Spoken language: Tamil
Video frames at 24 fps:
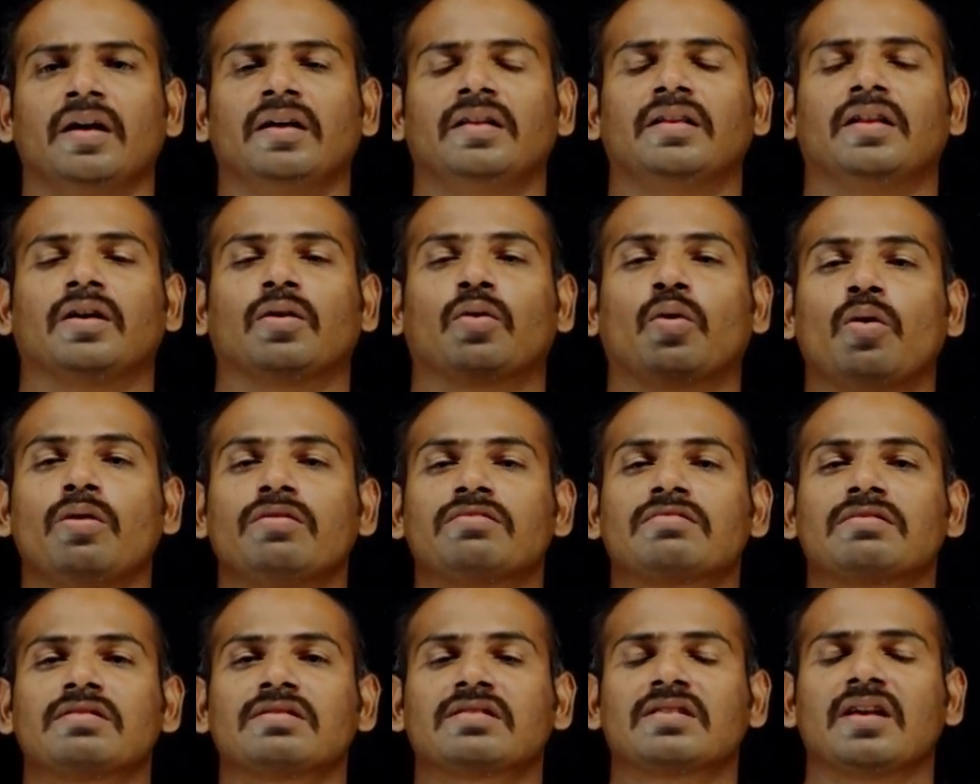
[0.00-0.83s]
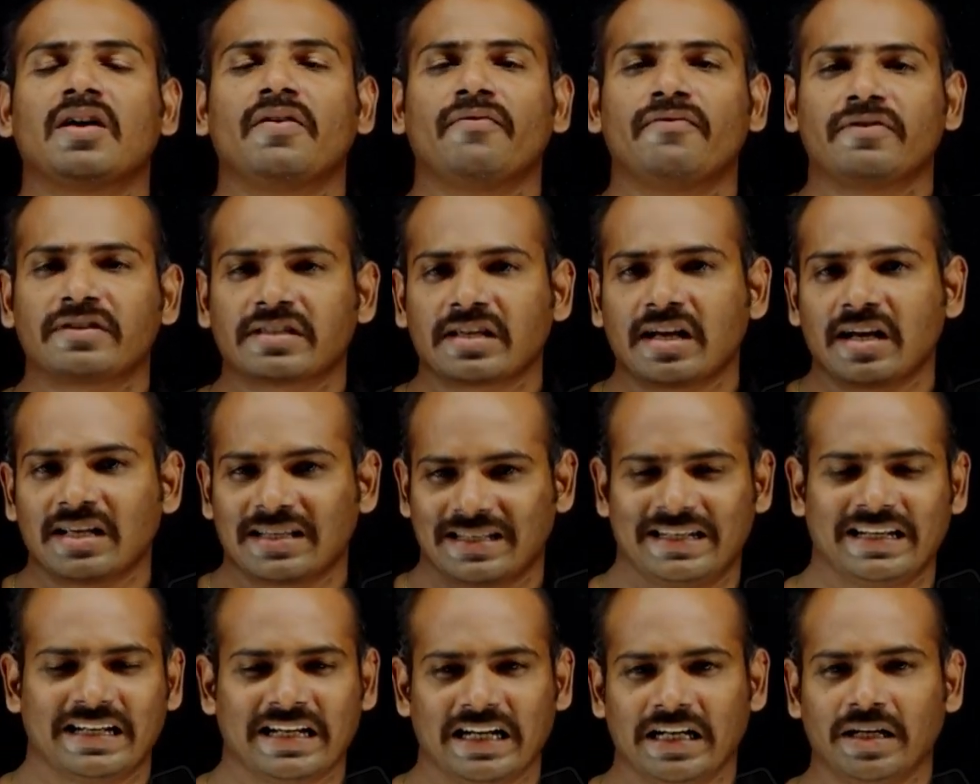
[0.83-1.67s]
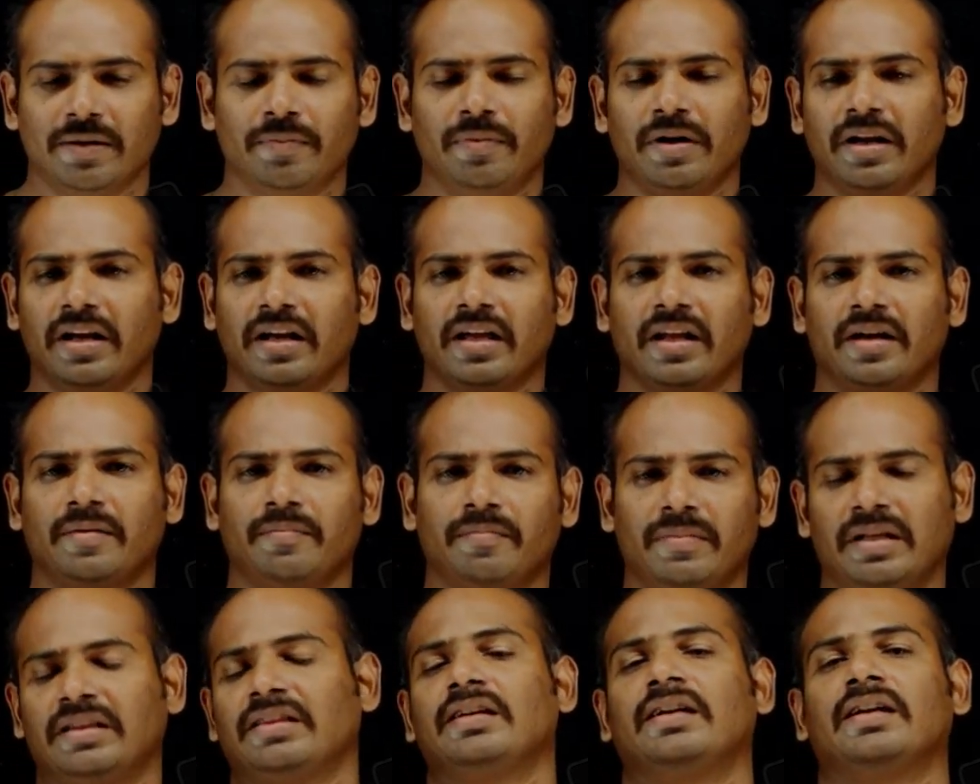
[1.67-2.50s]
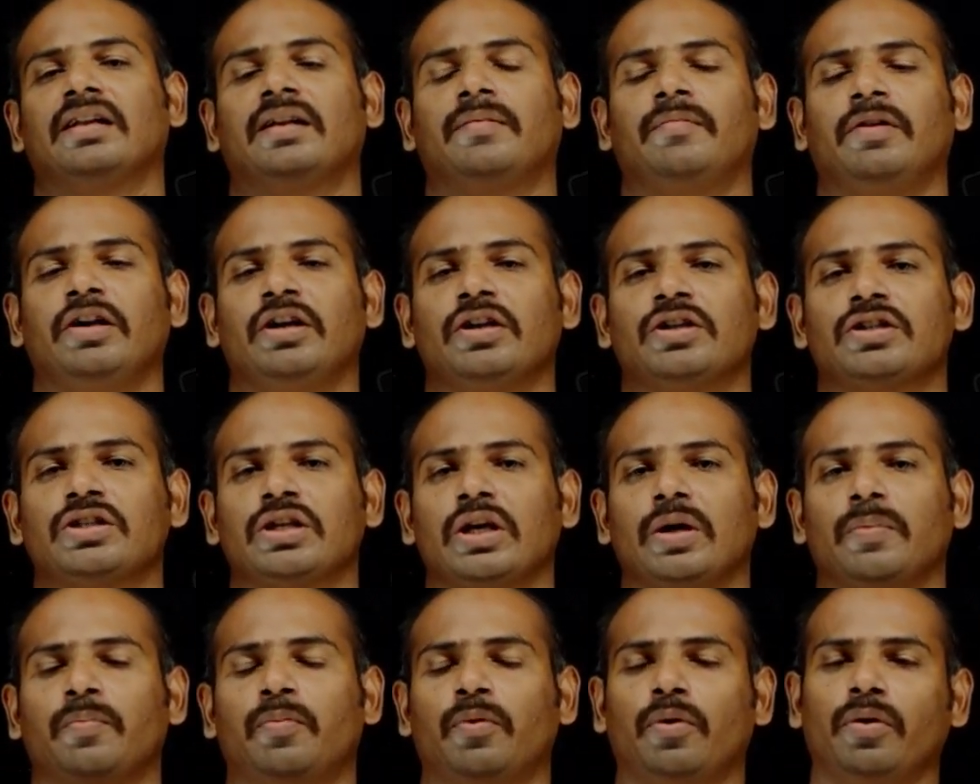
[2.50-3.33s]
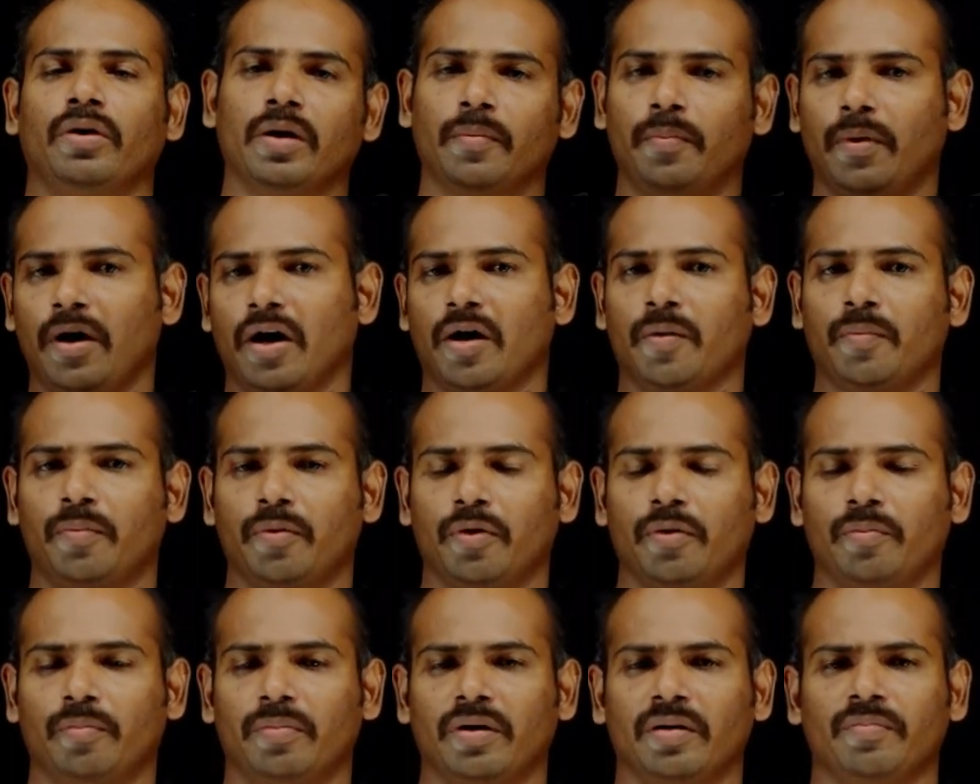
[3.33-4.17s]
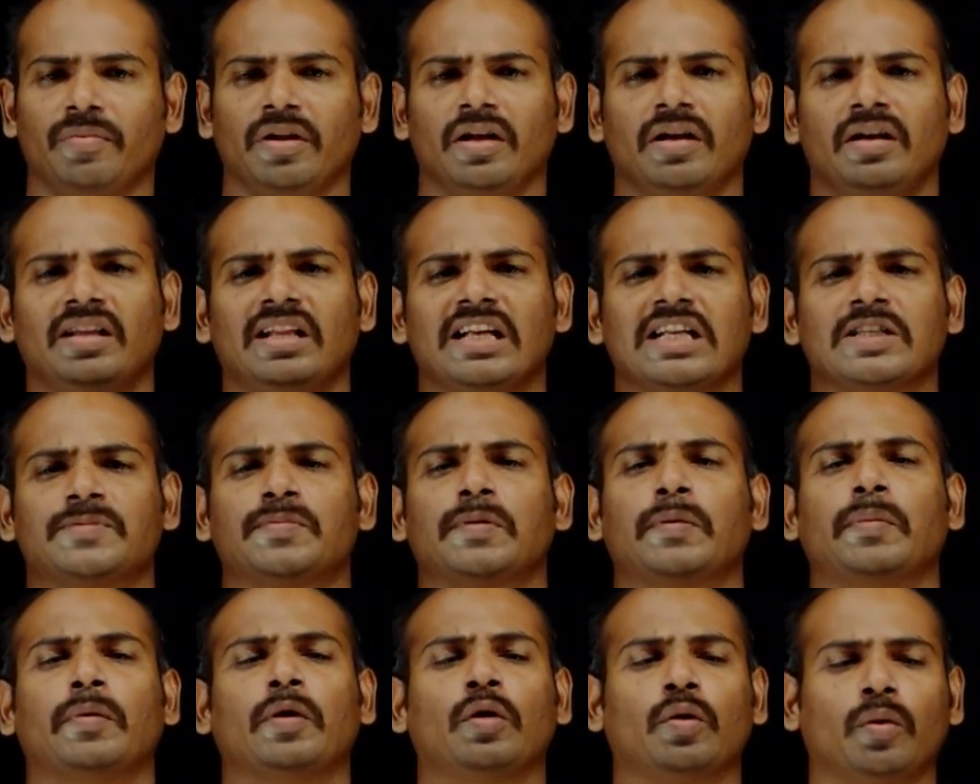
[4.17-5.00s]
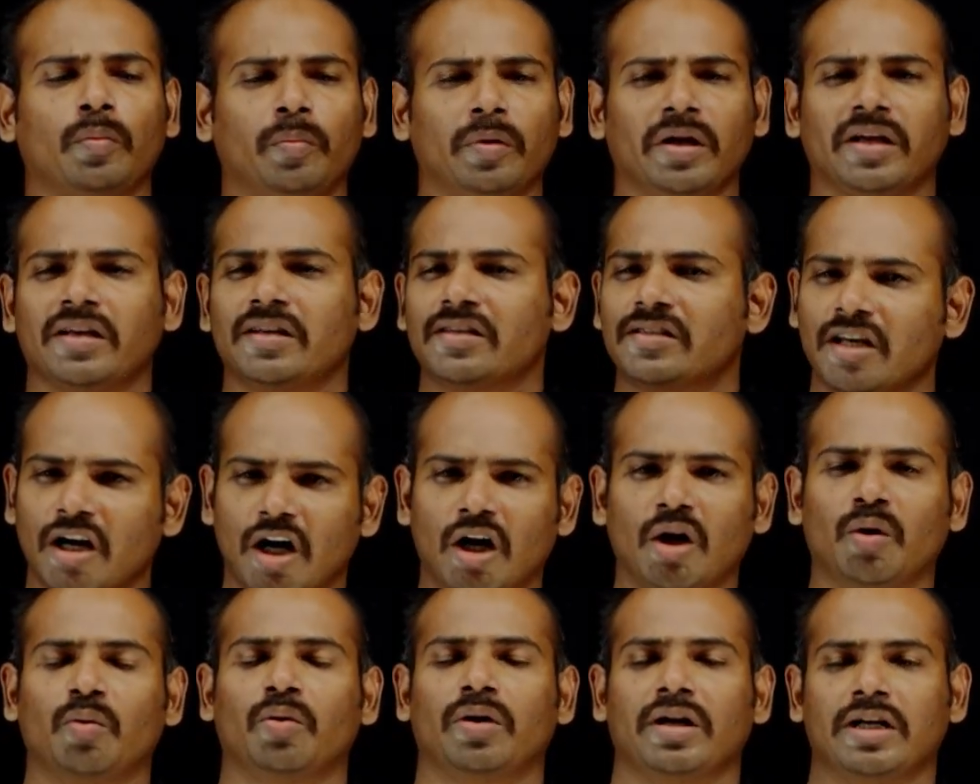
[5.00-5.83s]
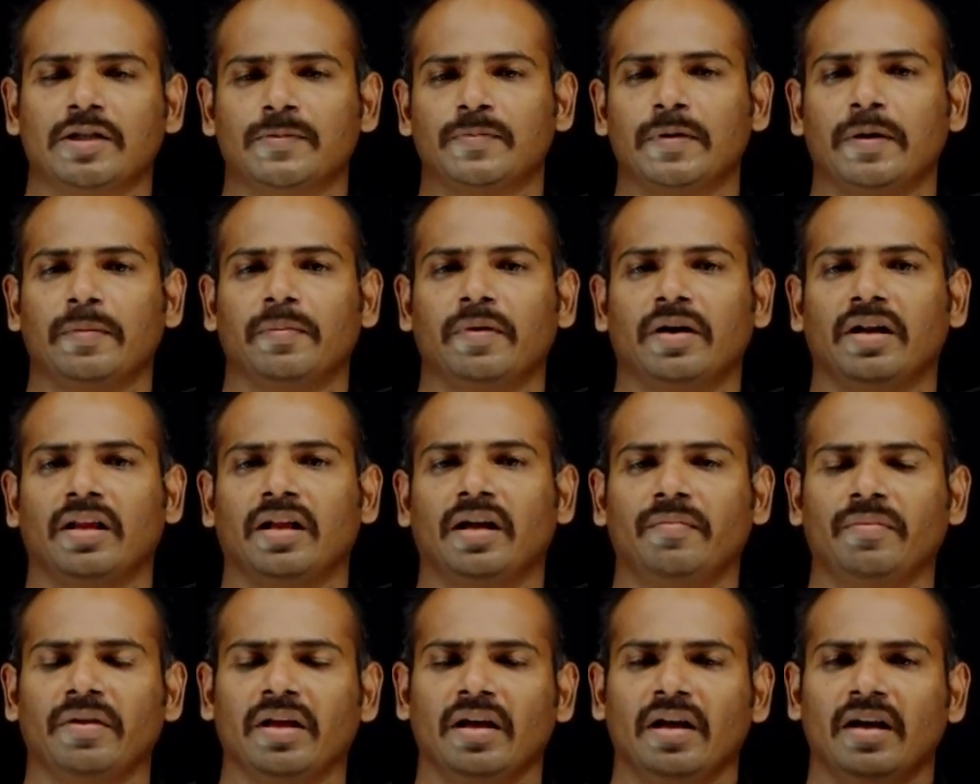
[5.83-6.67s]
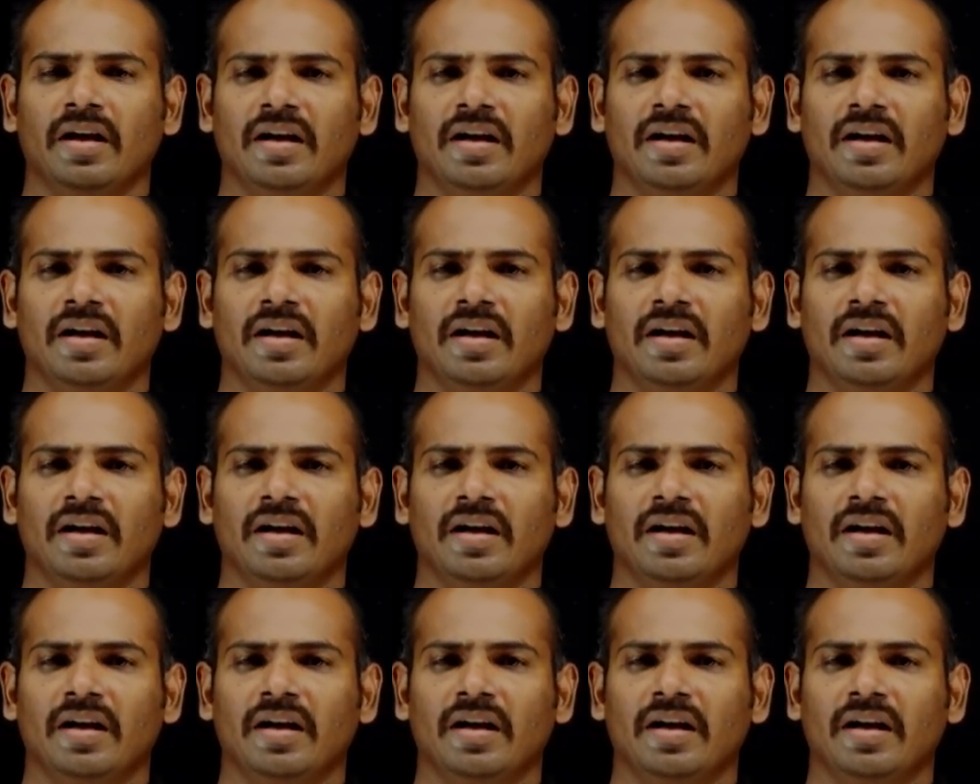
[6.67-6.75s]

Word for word: இந்த கோஷன்ஸ் ஆஃப் விஸ்காசிட்டி கண்டுபிடிக்கிற மெத்தடை நம்ம என்ன செய்ய போகிறோம் இங்கே பார்க்க போகிறோம்ப்பா இந்த எக்ஸ்பெரிமெண்ட் ரொம்ப ஈஸியான ஒரு எக்ஸ்பெரிமெண்ட் தான்